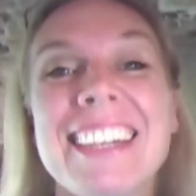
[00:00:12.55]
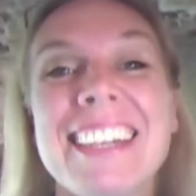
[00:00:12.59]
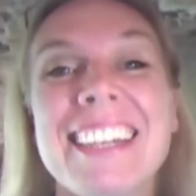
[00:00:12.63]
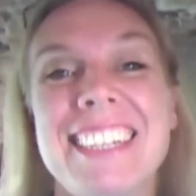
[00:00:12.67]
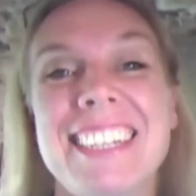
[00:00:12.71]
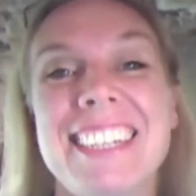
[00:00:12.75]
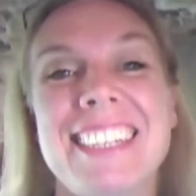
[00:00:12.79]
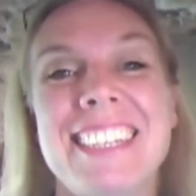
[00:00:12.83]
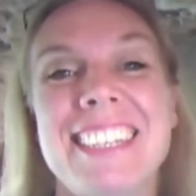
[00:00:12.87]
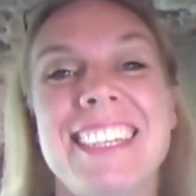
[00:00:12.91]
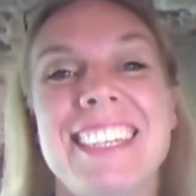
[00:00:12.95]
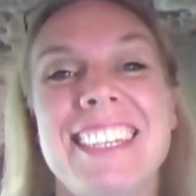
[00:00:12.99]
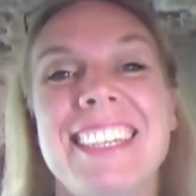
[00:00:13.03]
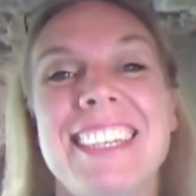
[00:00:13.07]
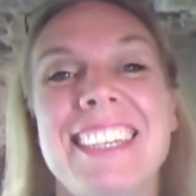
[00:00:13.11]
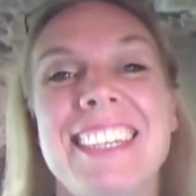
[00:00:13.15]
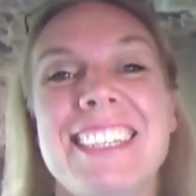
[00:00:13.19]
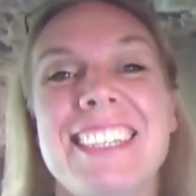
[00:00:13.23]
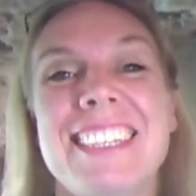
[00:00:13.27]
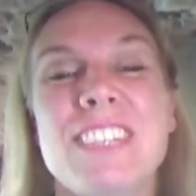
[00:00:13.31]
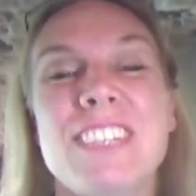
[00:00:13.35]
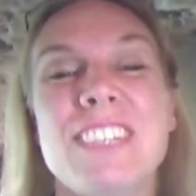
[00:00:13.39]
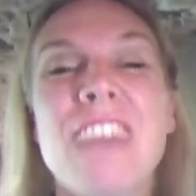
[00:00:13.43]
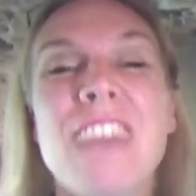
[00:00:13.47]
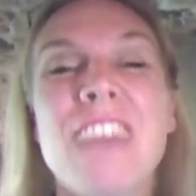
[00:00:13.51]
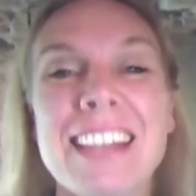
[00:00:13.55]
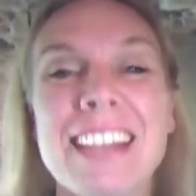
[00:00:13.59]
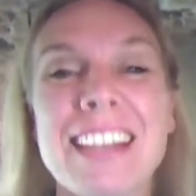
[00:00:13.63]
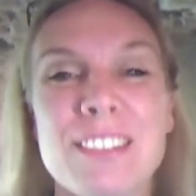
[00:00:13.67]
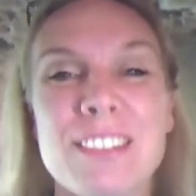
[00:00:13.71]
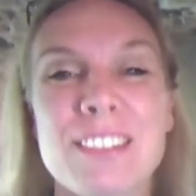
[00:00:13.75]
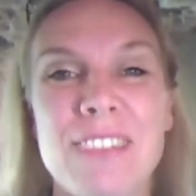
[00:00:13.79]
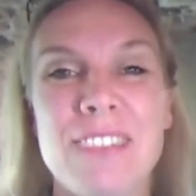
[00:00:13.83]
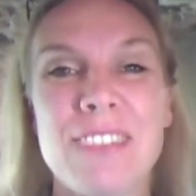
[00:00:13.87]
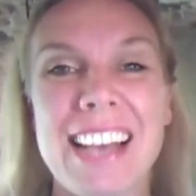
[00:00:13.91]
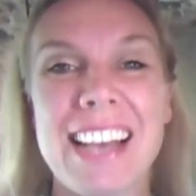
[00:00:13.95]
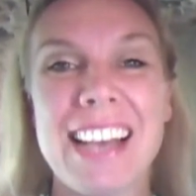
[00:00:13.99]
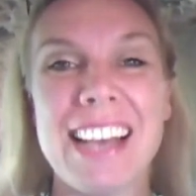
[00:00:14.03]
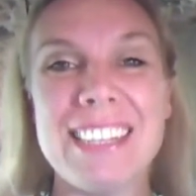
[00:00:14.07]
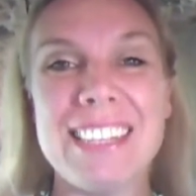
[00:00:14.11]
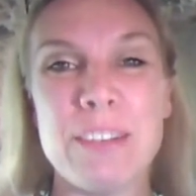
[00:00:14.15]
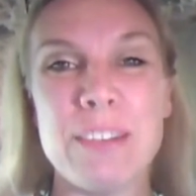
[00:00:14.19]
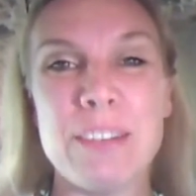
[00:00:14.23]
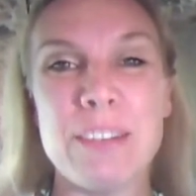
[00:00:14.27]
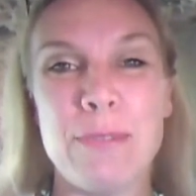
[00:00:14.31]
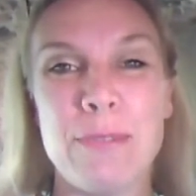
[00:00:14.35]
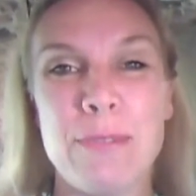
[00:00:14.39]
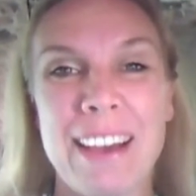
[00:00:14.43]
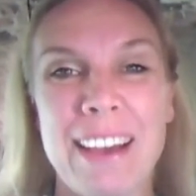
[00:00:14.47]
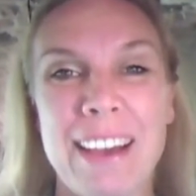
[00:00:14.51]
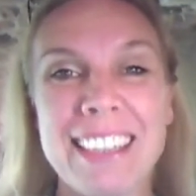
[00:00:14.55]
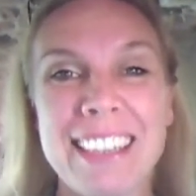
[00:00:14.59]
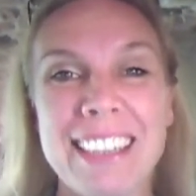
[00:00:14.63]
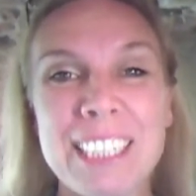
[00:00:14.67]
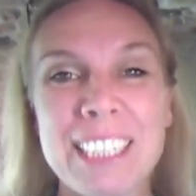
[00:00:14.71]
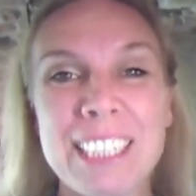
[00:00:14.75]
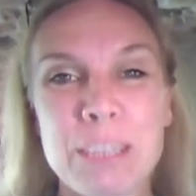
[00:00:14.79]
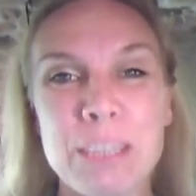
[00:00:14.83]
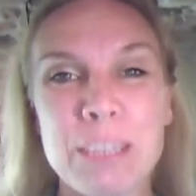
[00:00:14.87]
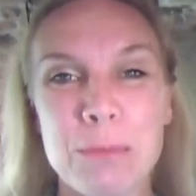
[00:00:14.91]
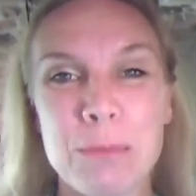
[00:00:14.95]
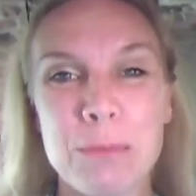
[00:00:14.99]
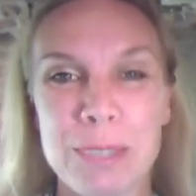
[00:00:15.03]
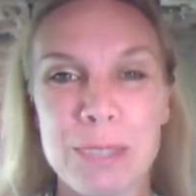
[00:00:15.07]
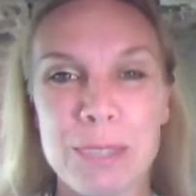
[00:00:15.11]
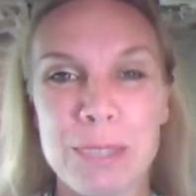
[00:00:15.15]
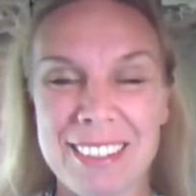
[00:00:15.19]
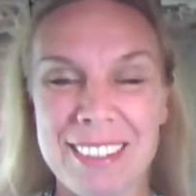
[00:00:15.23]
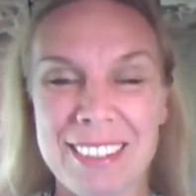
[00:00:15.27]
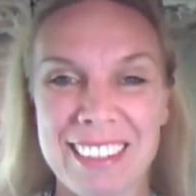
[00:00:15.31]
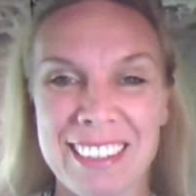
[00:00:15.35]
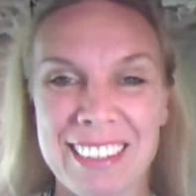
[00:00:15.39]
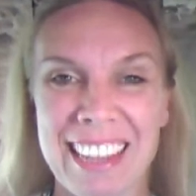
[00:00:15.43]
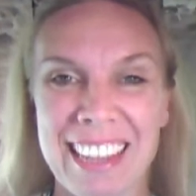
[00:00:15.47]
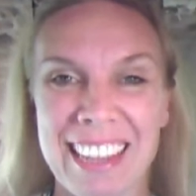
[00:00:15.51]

die sie zwangsweise verrichten müssen,